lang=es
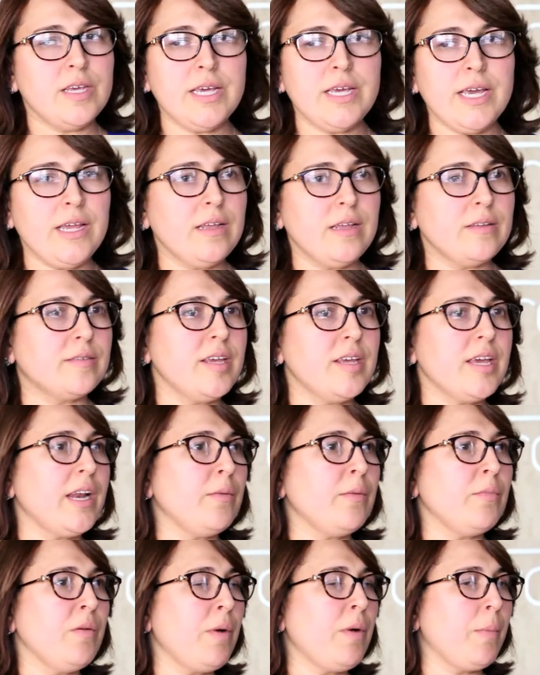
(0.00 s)
sigue,
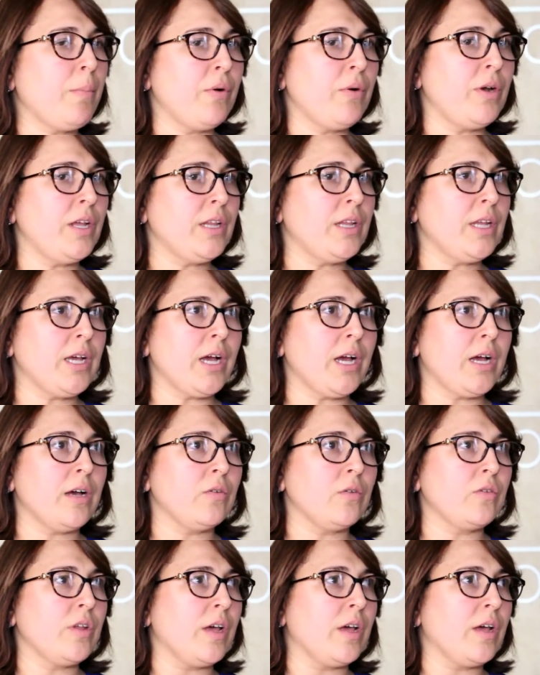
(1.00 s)
sigue la misma
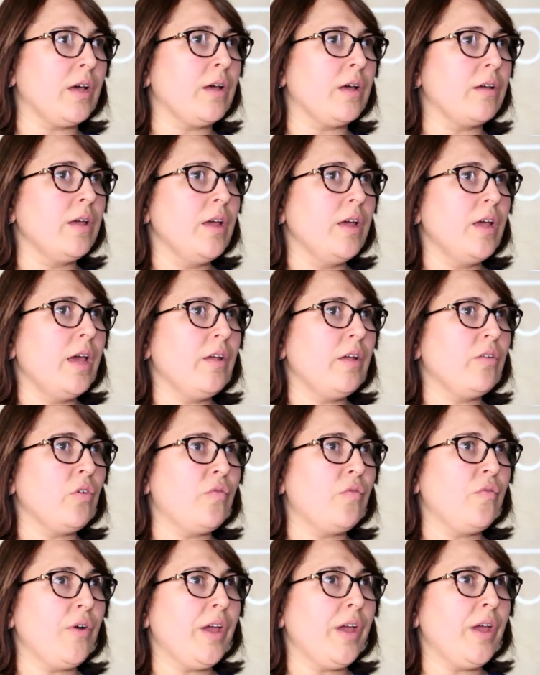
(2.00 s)
política, o sea,
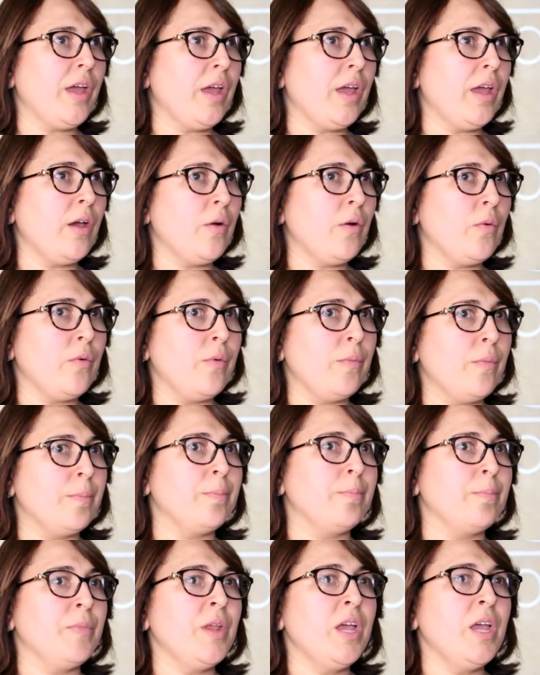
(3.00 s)
eso fue
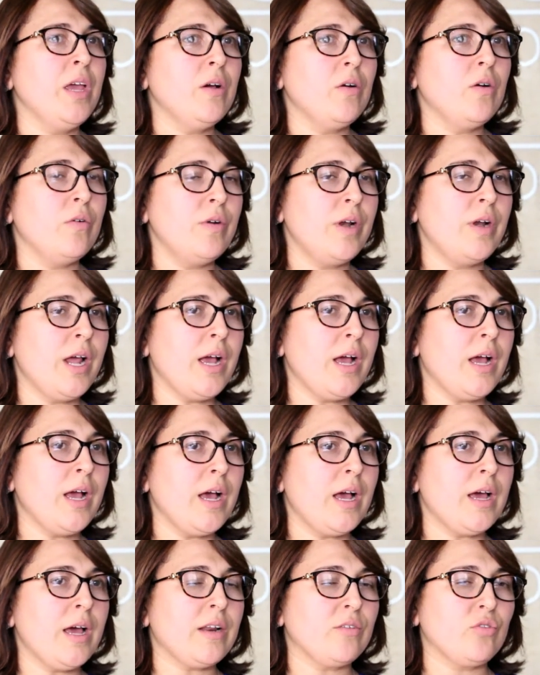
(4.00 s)

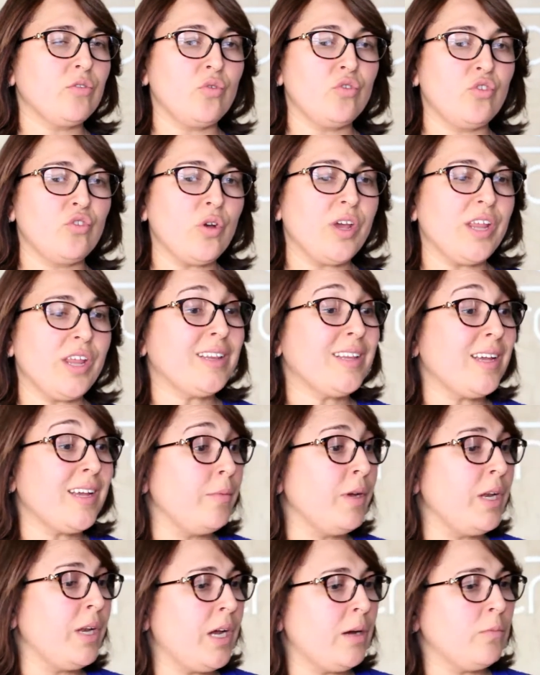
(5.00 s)
una resolución que
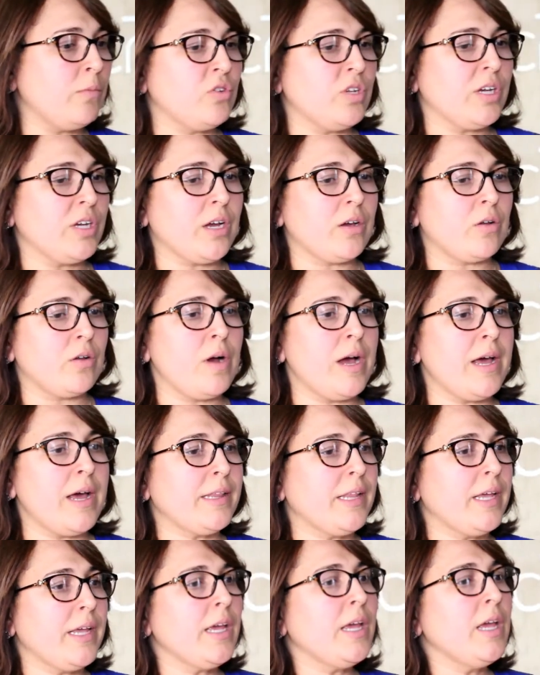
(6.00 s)
determinamos en
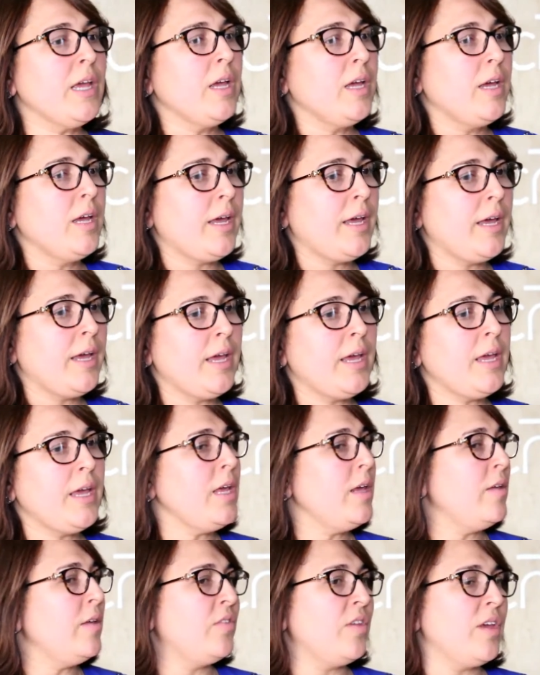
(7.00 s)
Acroarte
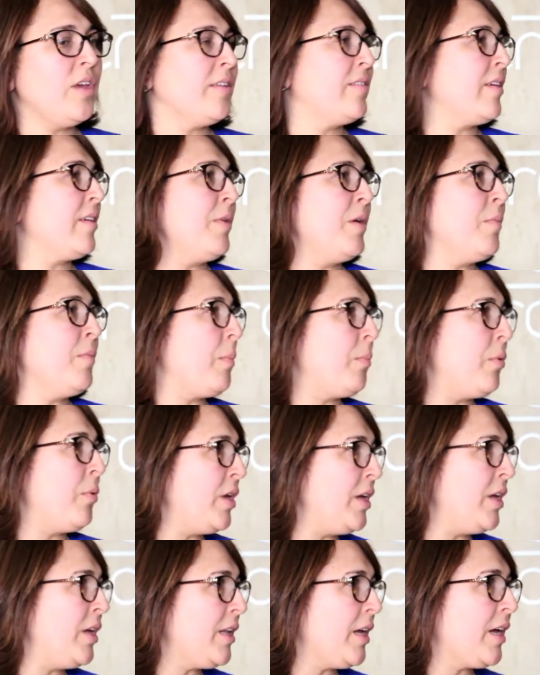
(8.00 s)
eh, y sigue esa misma
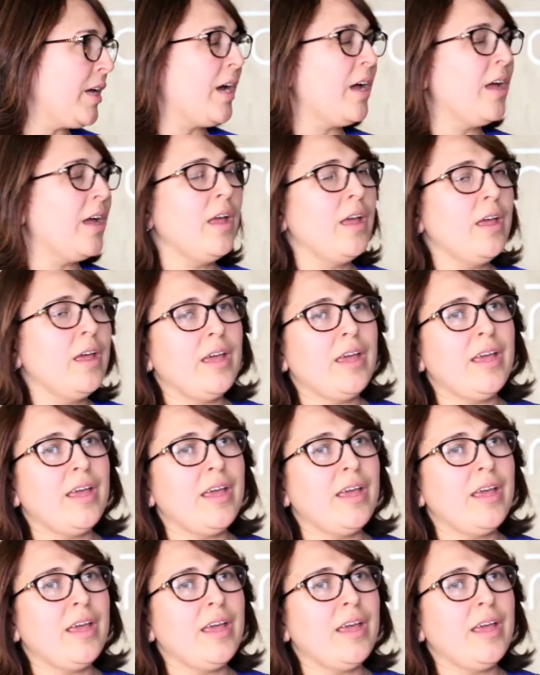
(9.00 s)
política.